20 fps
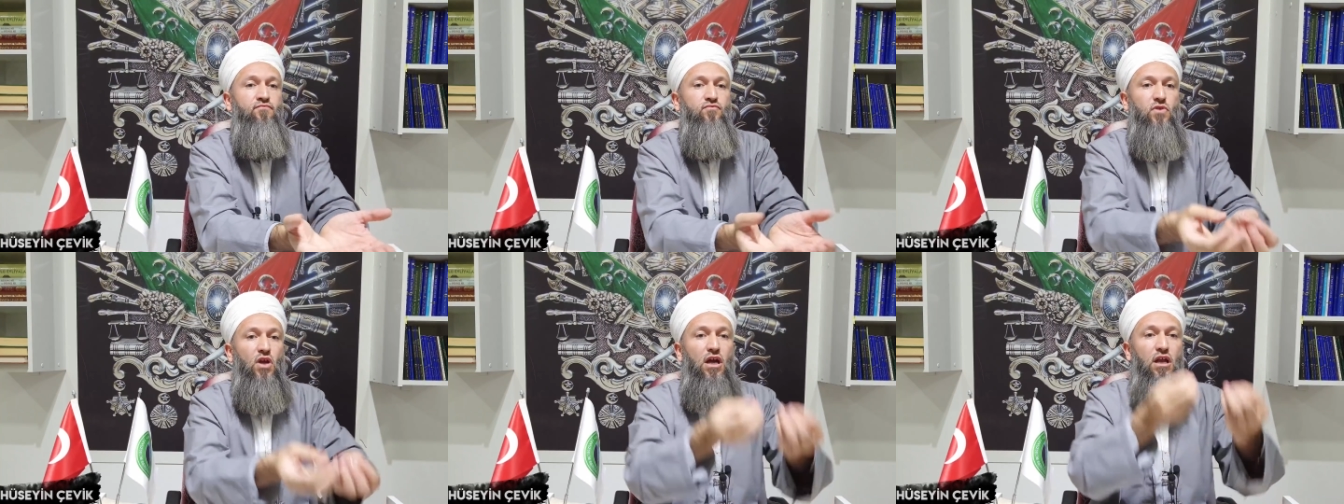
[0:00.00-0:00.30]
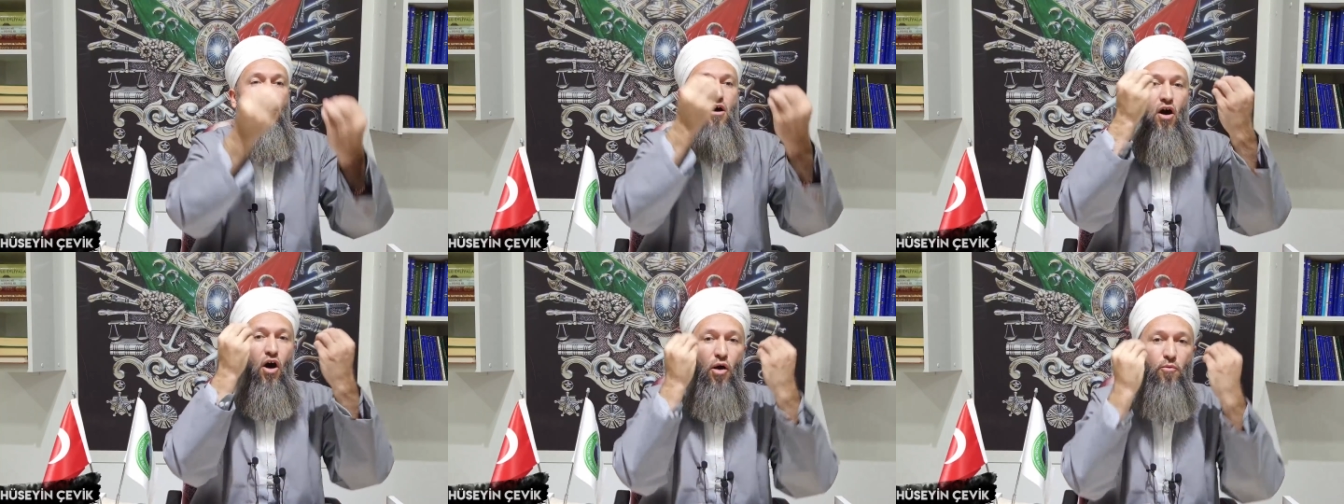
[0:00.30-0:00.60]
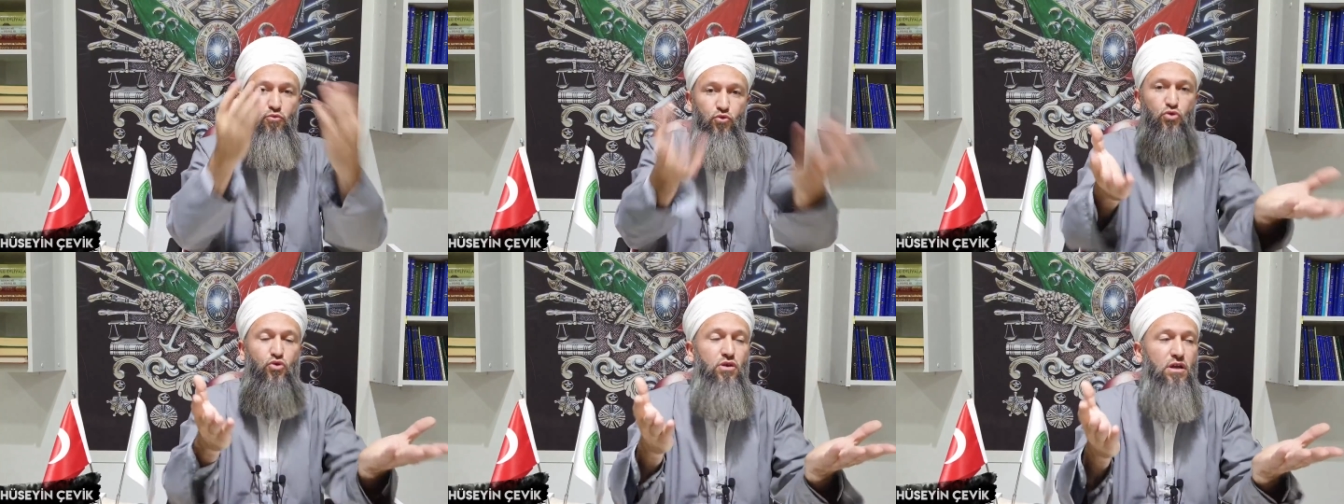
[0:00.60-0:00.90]

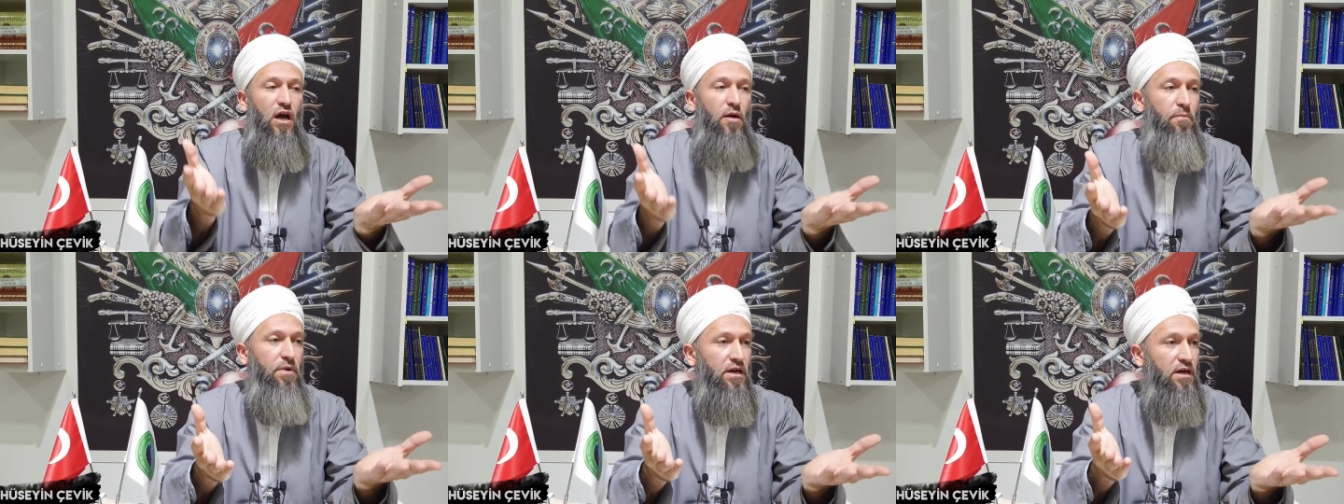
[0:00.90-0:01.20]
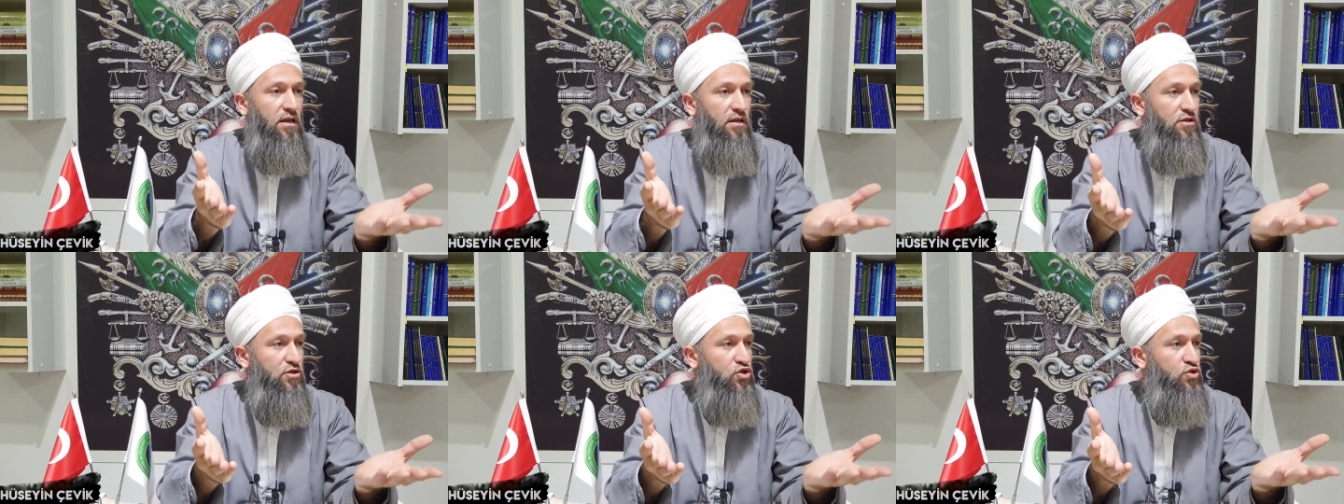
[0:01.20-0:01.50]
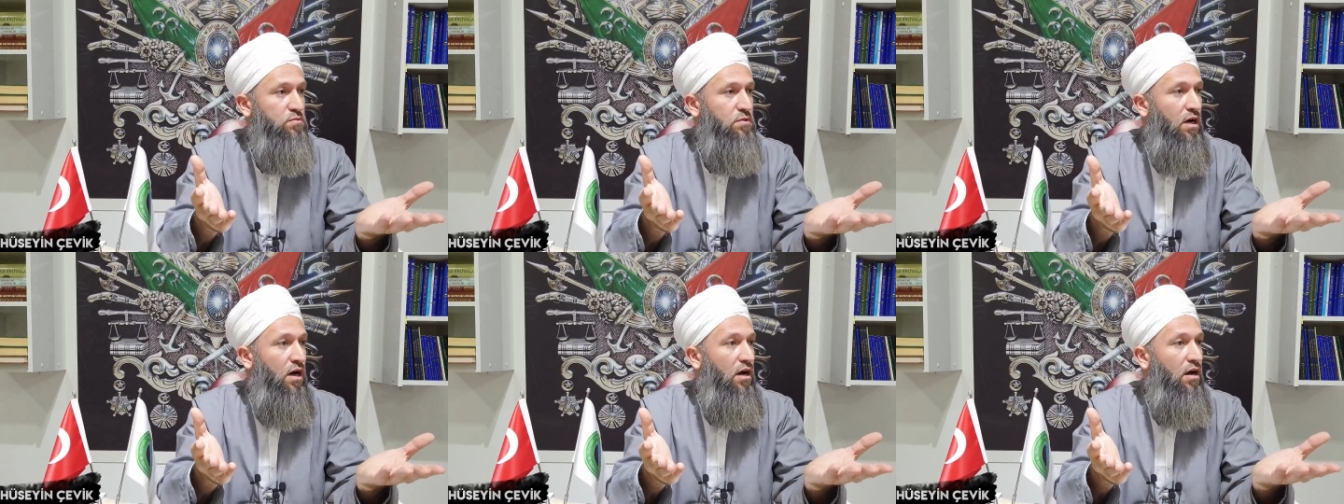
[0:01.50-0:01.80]
Elhamdülillah be
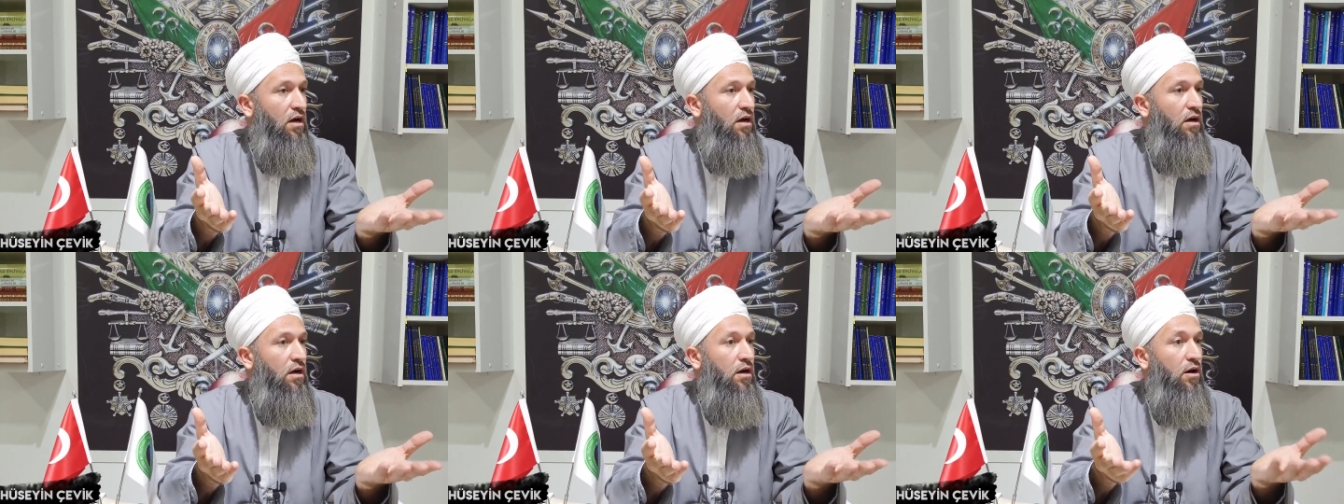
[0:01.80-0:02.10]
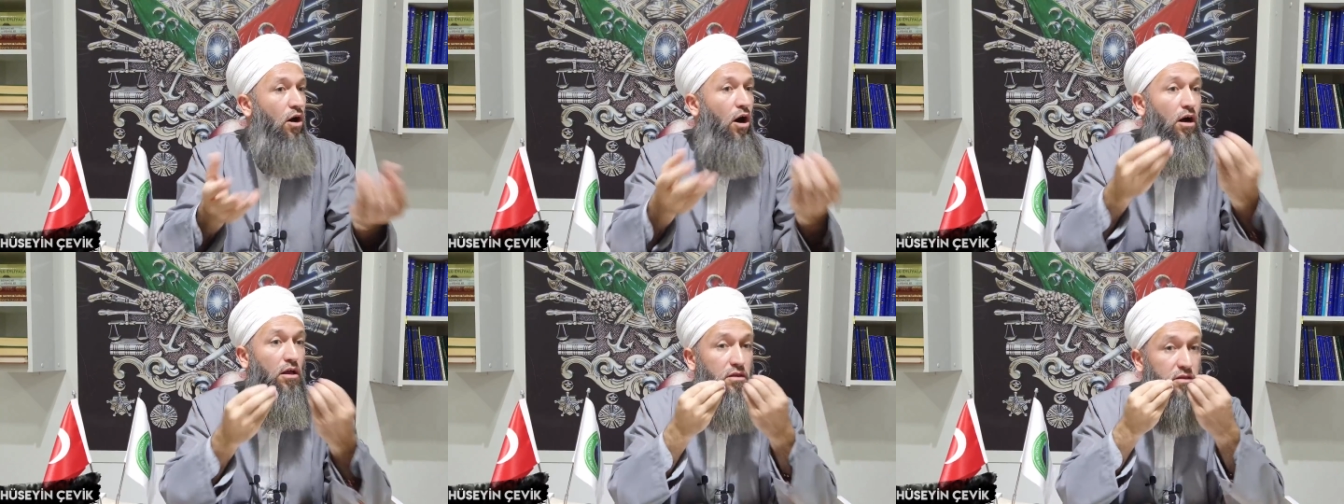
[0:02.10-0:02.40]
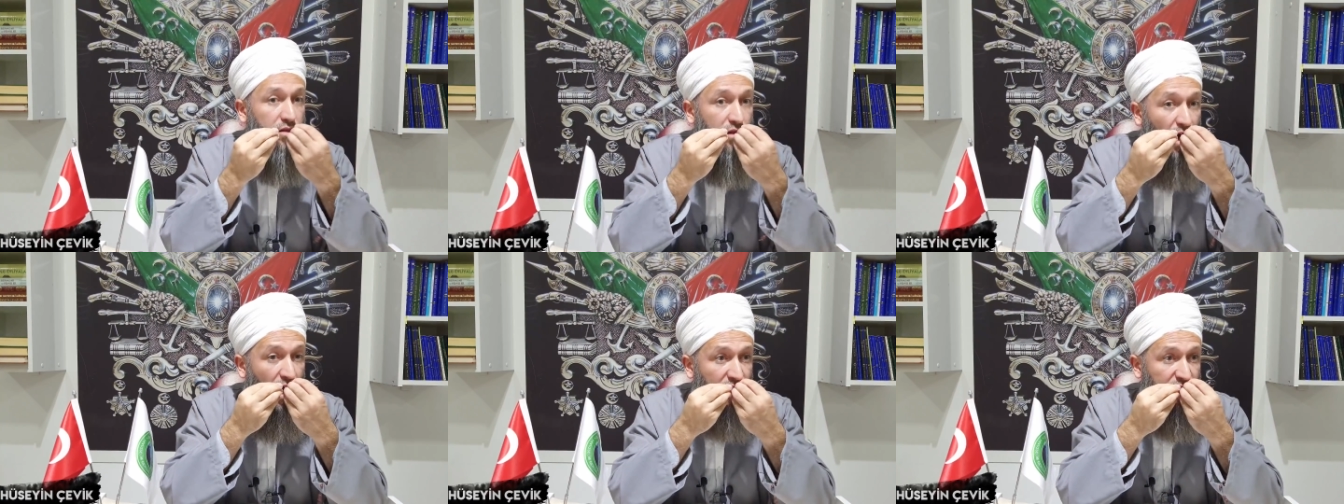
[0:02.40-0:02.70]
kardeşim ya.
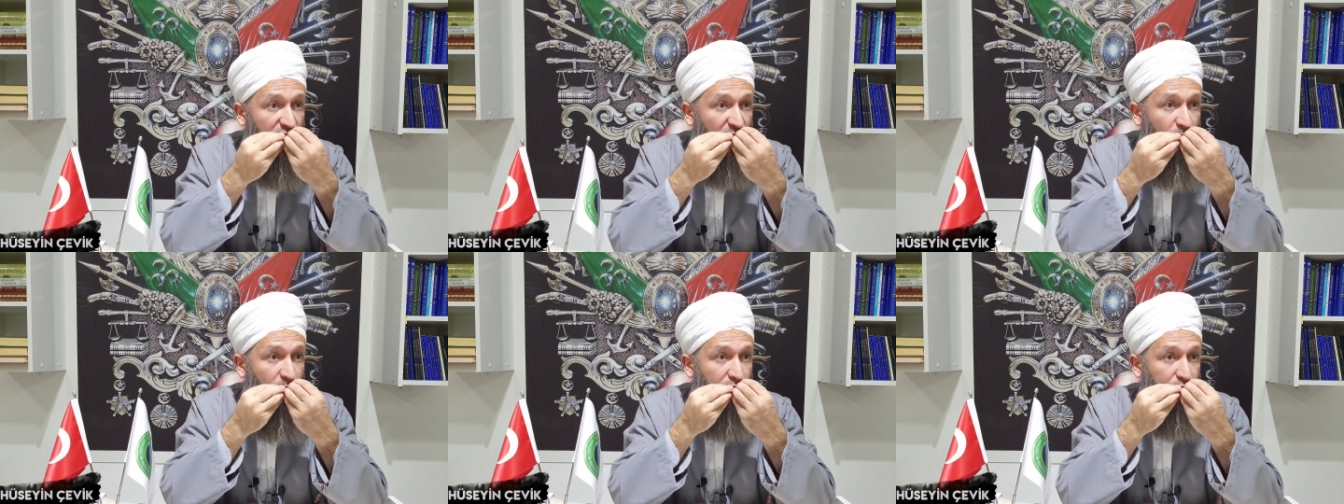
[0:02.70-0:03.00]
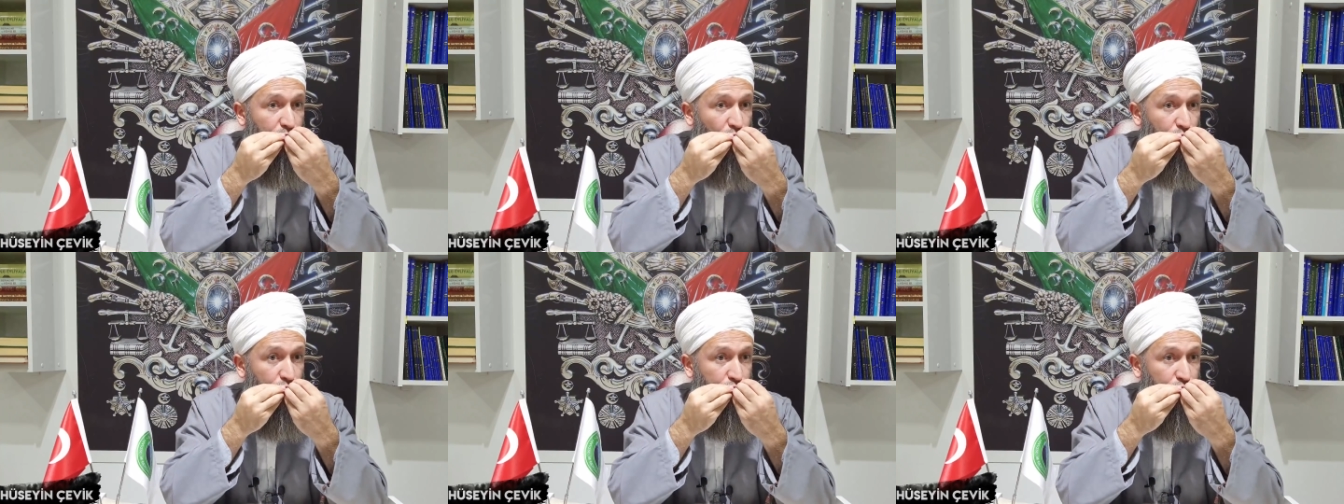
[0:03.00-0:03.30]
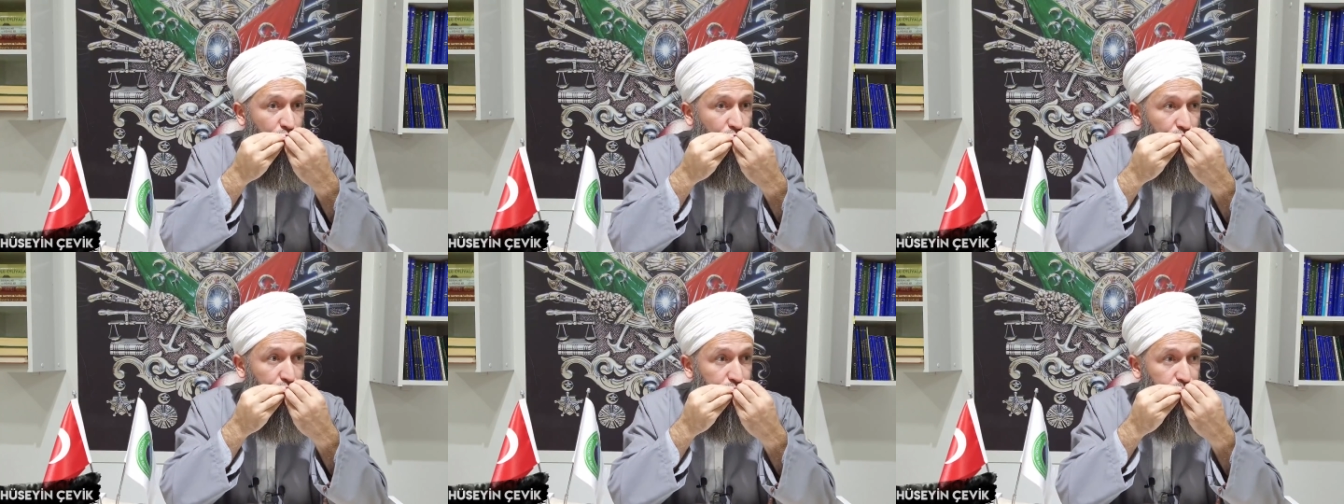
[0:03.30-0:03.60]
Allah demeye
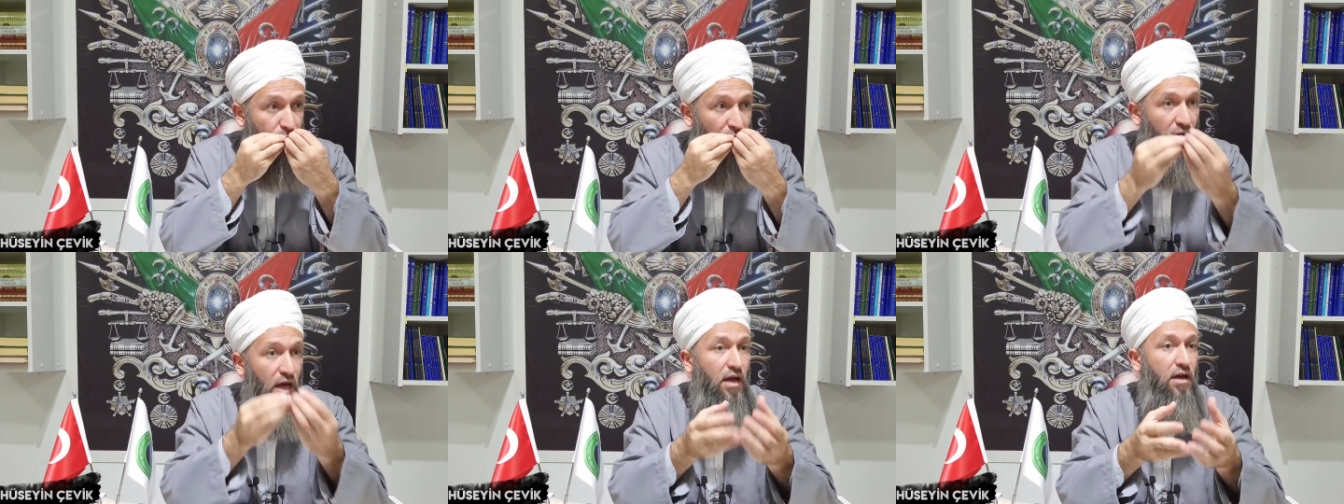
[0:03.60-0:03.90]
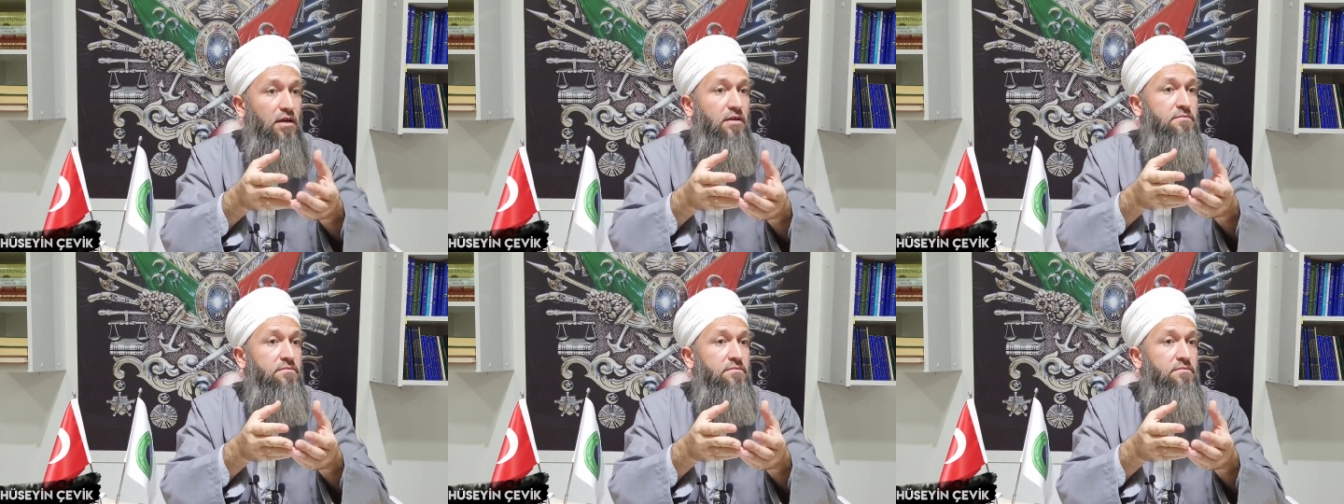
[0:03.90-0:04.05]
korkuyoruz be.